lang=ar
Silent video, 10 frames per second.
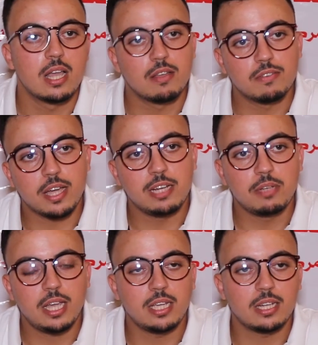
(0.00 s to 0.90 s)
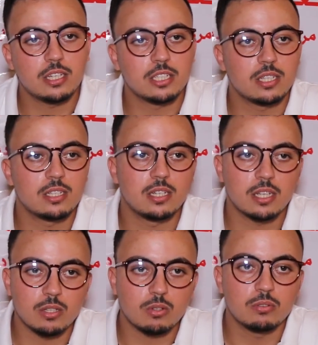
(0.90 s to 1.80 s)
في غالب الاحيان الانشطه ديالنا
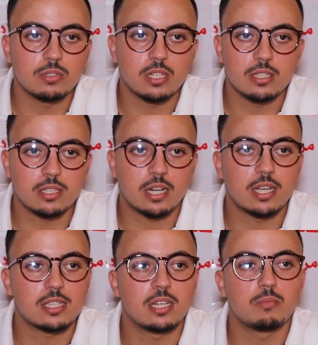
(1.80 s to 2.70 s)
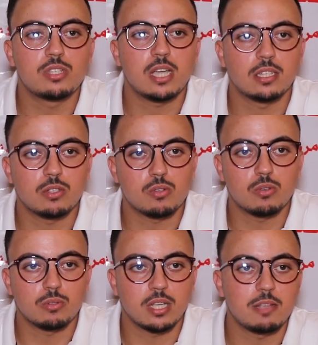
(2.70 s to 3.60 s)
كتكون تركز على مساعده
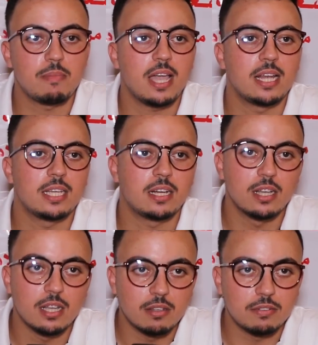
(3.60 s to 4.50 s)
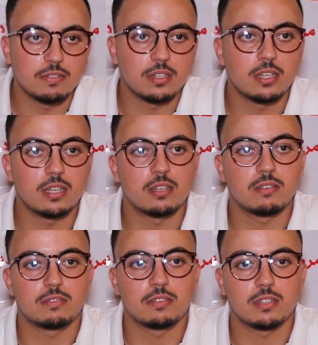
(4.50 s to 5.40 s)
السلطات المحليه في
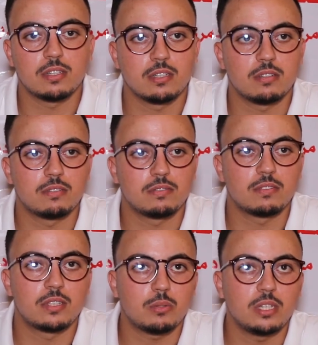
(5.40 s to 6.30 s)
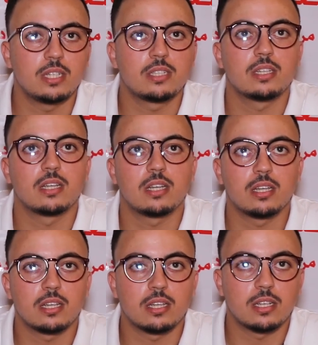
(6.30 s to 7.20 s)
في, في توعيه
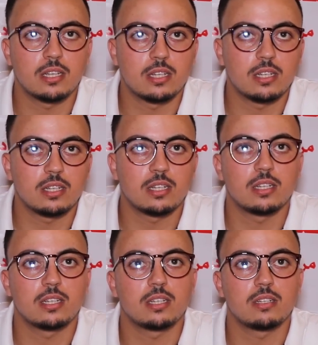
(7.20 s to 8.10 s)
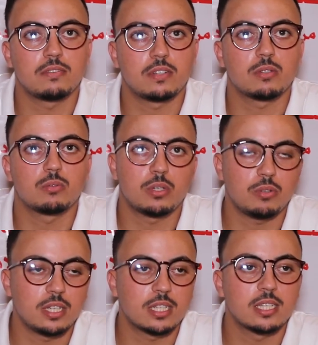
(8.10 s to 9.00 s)
آه، الفرد
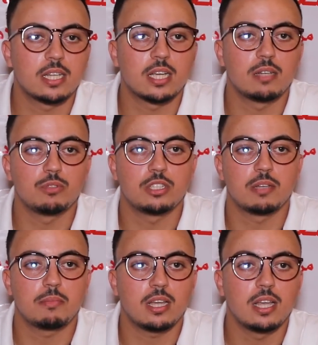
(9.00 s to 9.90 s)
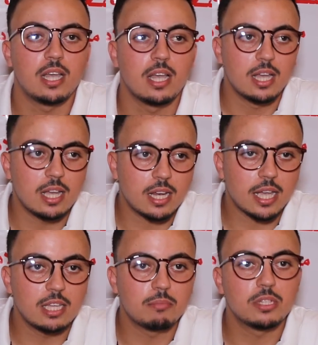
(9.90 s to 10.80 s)
وتوعيه كذلك المجتمع آه،
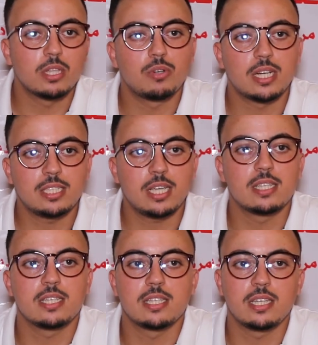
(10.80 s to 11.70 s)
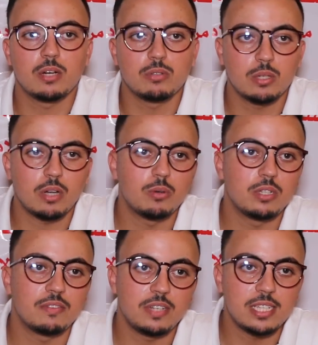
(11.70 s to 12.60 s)
القيام بدورات تحسيسيه
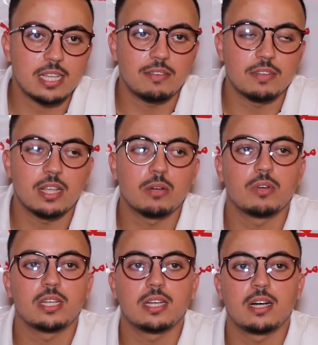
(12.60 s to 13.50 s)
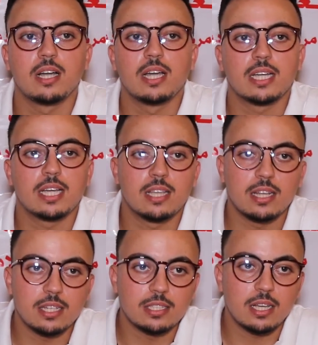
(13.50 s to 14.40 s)
وتوعويه في الاسعافات الاوليه
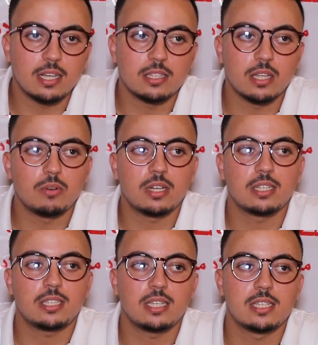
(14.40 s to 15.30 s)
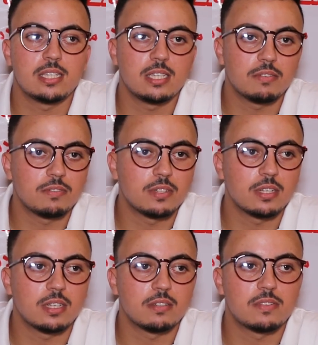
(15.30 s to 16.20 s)
كذلك دورات تحسيسيه
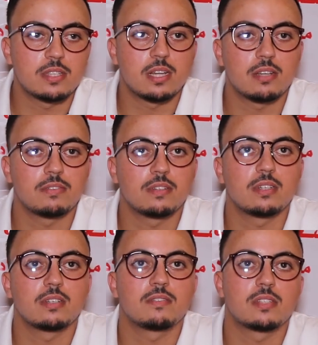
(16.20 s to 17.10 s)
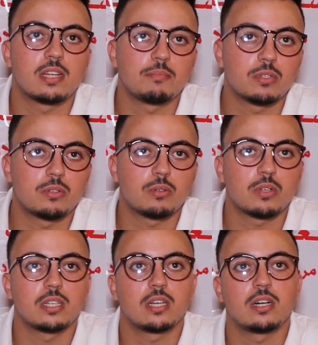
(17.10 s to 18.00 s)
في في السلامه
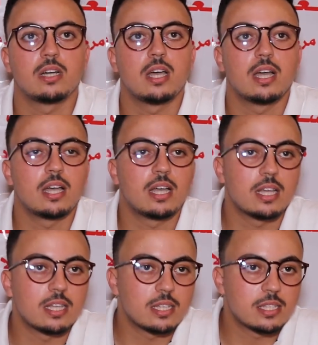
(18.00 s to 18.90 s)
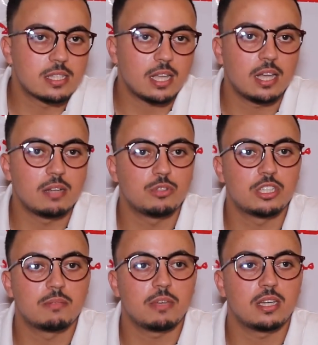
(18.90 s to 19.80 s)
الطرقيه الصحه
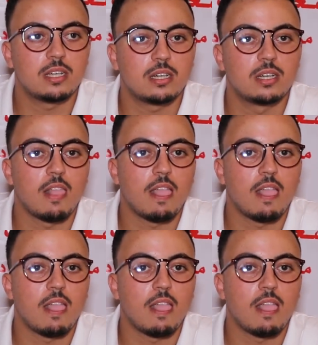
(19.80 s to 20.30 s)
المجتمعيه